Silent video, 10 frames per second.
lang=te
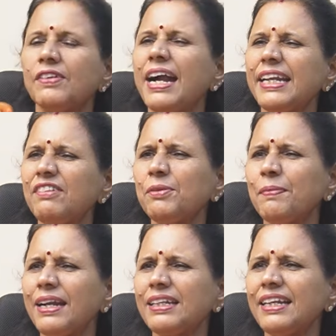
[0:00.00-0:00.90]
వాడేవాడు
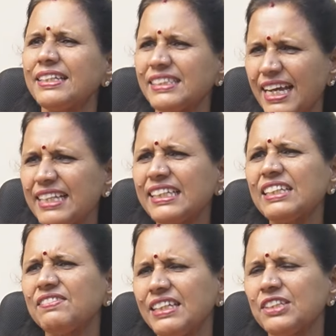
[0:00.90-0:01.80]
మాట్లాడడం
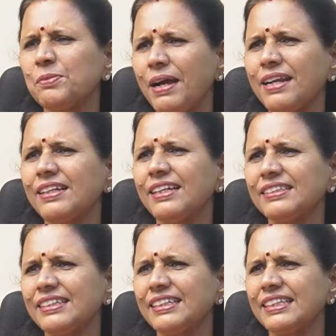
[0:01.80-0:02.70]
చేతకాని వాడు ఏదో
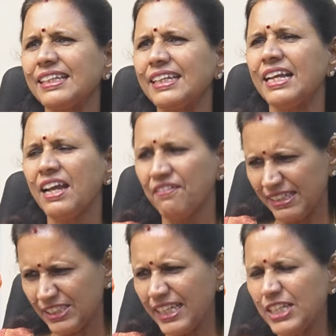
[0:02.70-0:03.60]
మాట్లాడతాడండి
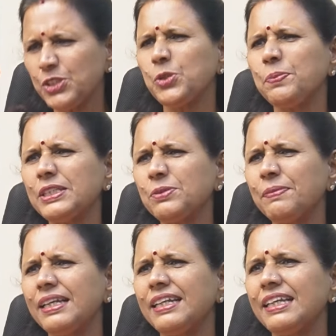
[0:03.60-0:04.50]
వాడిని చేసి
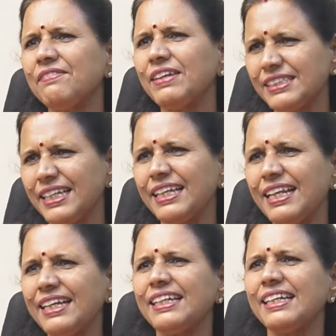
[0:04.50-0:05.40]
చూపించమనండి వాడు
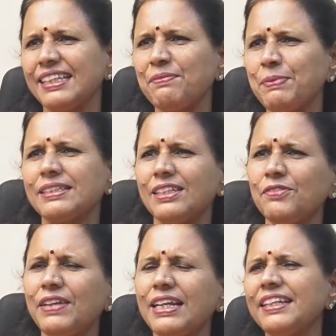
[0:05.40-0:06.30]
చేయలేక కదా ప్రజలు
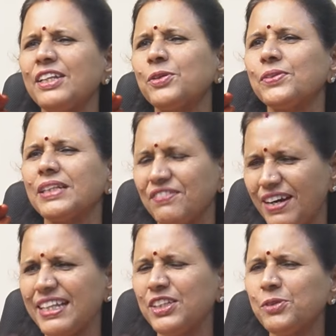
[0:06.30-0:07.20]
వీళ్ళని ఎన్నుకున్నారు
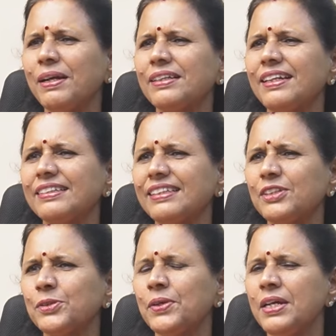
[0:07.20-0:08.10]
వాడెందుకు
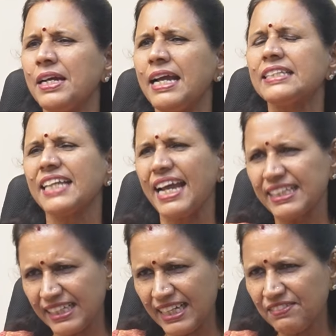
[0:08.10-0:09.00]
మాట్లాడతాడు
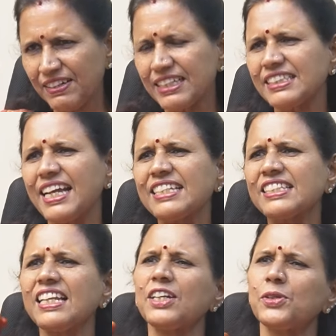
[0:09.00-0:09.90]
చేతకాని వాడికి
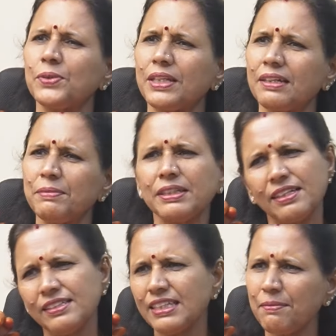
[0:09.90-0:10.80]
చేష్టలు ఎక్కువట మీకు
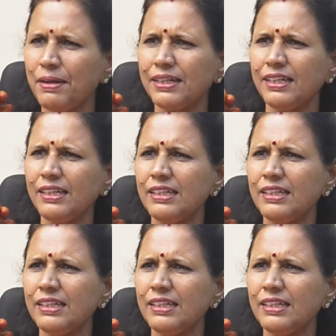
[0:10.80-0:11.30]
తెలుసా మాట